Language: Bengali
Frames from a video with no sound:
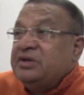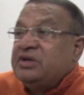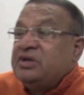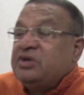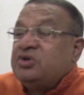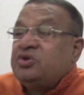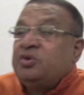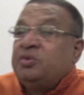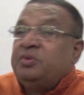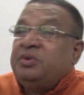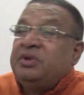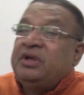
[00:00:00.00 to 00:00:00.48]

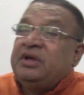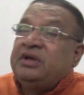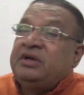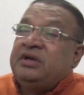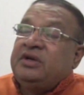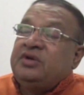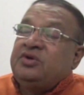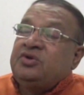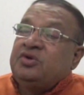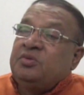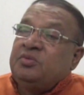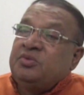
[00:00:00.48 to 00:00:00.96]
সে
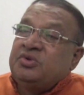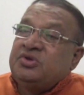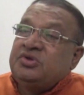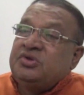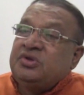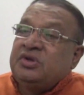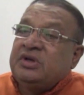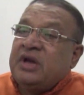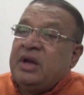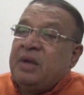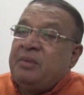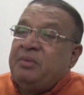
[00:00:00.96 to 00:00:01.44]
সুবিধাটি
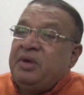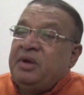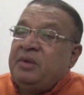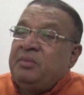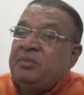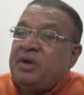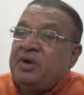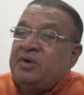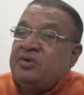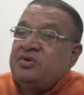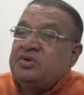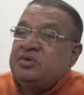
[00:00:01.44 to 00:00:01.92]
সমস্ত
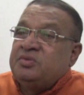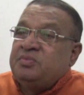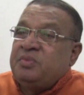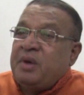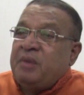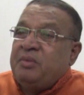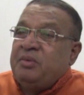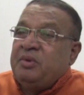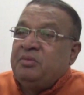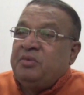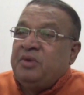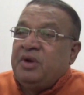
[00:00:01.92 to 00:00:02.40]
গ্রামের মানুষ
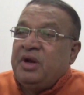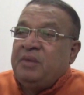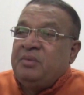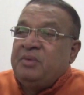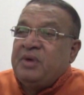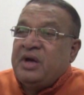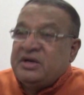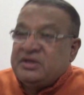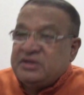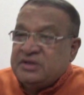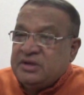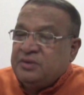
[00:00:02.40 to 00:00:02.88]
পাবে বলে
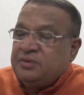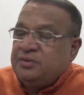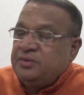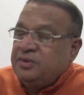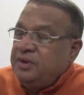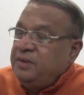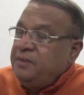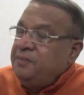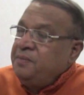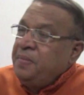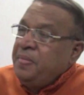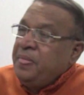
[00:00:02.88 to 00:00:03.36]
আমি আশা
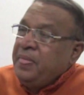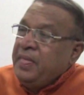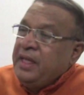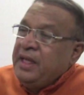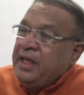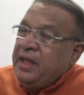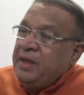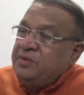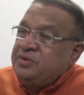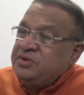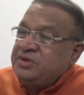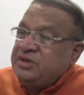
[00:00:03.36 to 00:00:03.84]
করি
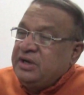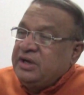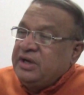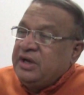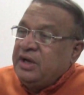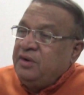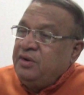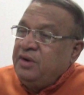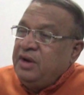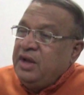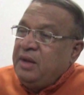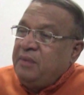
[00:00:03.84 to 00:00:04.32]
এবং সে
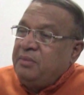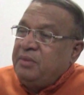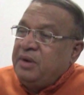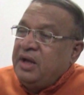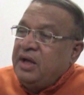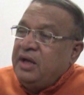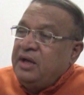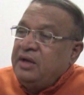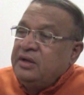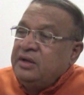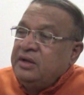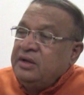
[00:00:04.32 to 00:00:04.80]
কারণে
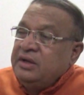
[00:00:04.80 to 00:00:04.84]
আমরা